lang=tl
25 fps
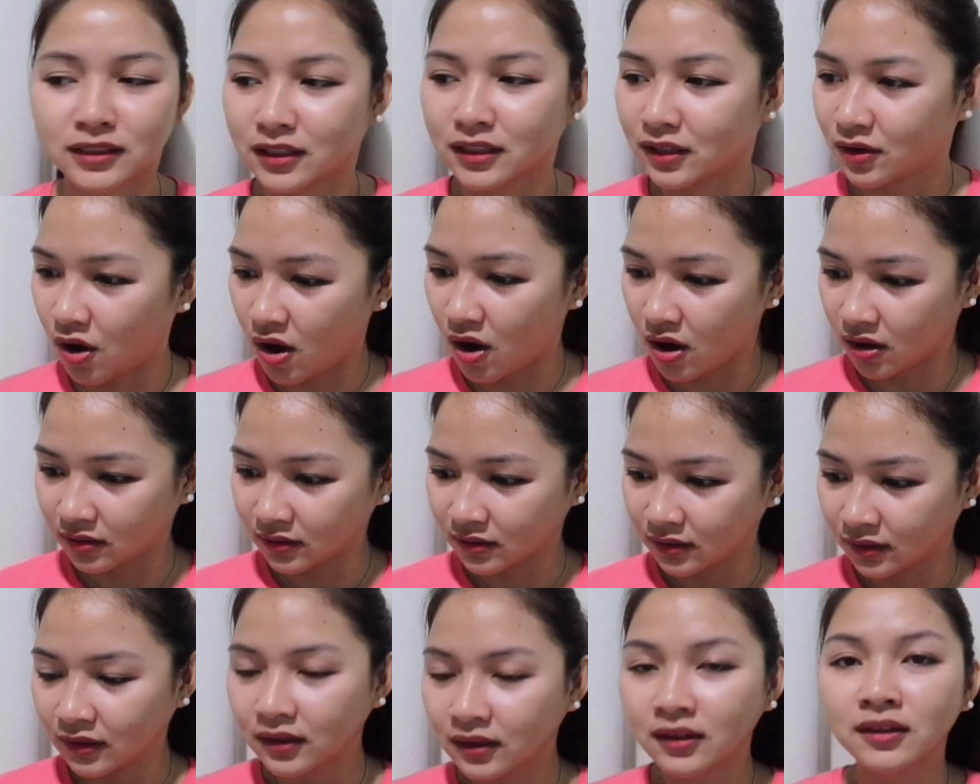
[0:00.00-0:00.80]
Sabi ko,
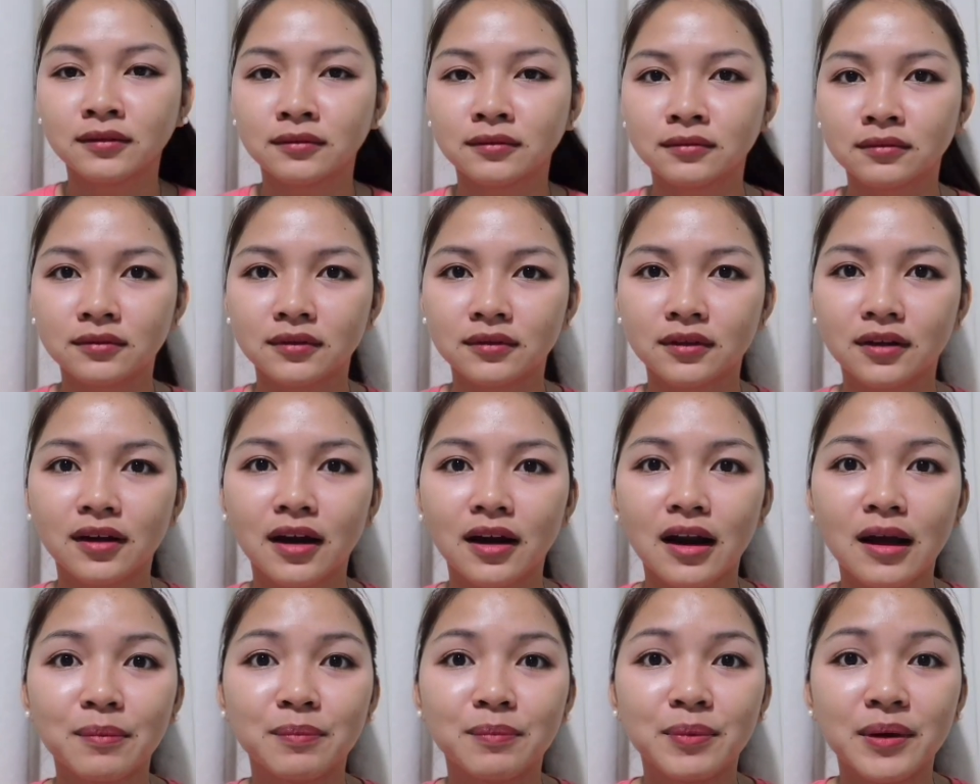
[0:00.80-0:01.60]

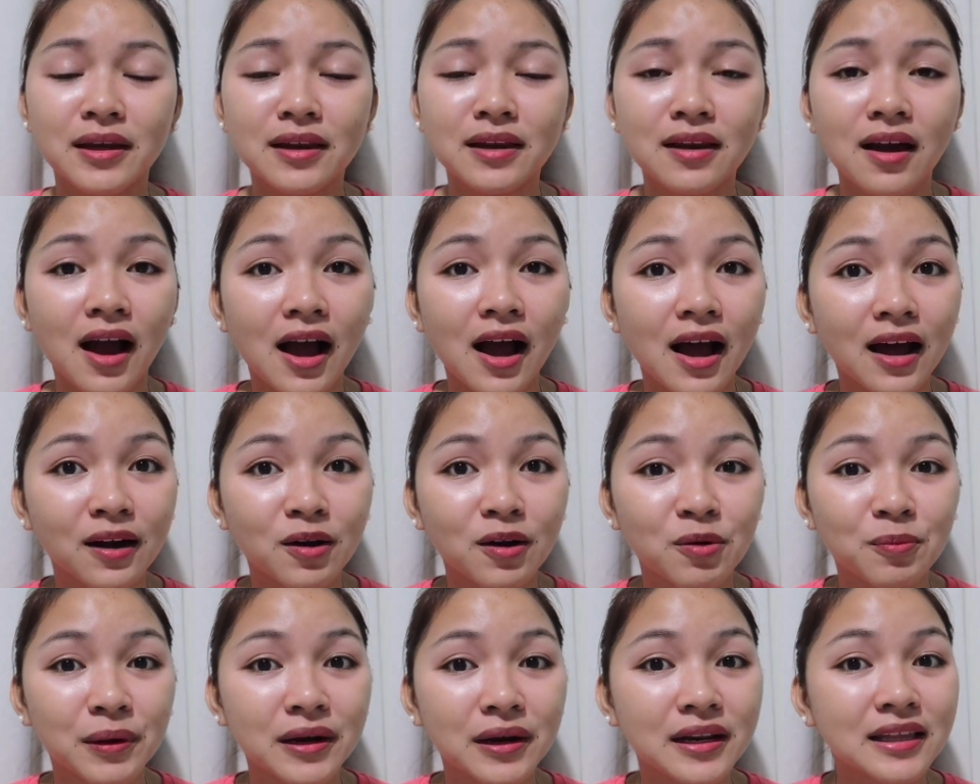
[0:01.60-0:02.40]
grabe, ilang
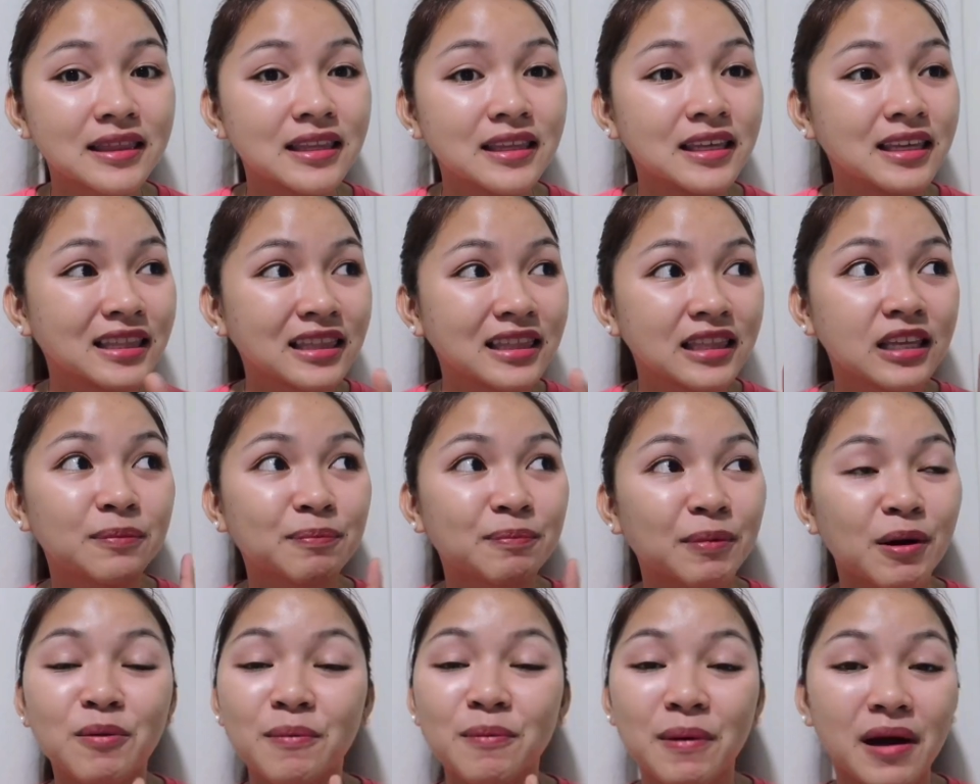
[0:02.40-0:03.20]
araw pala. Hindi, hindi
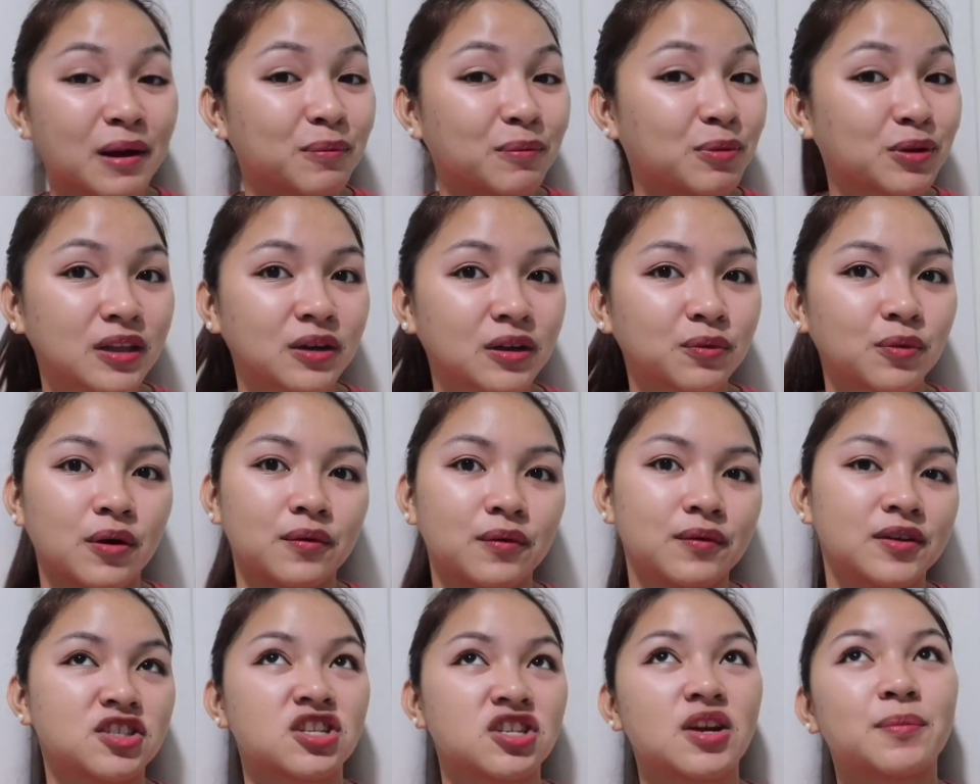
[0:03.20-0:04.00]
pa umaabot ng
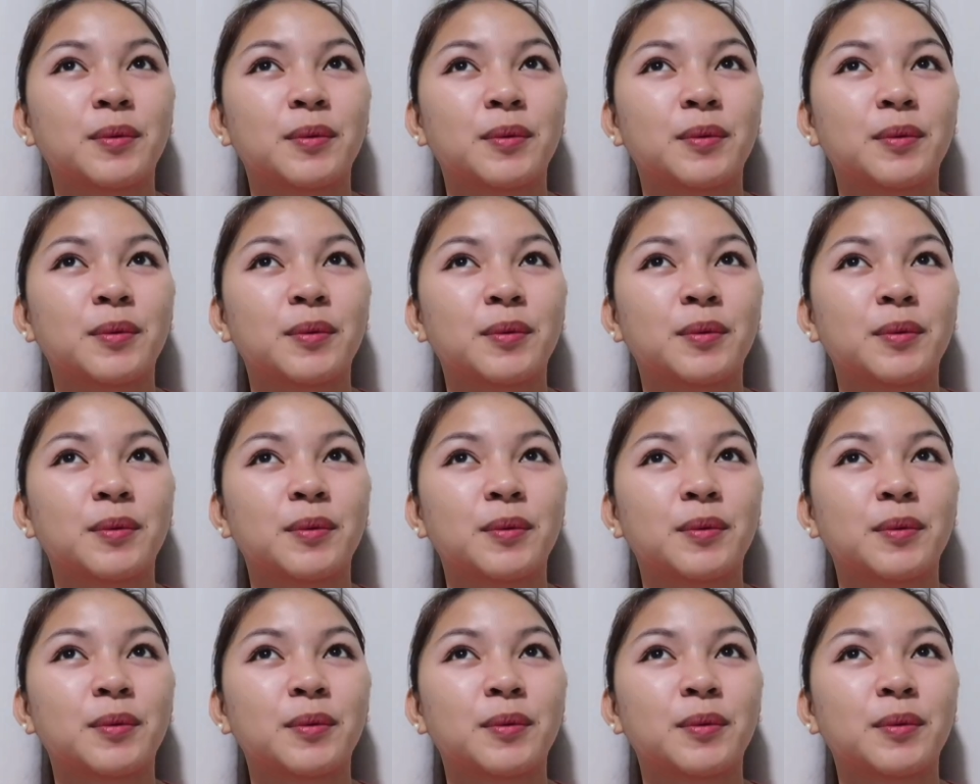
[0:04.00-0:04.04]
one week.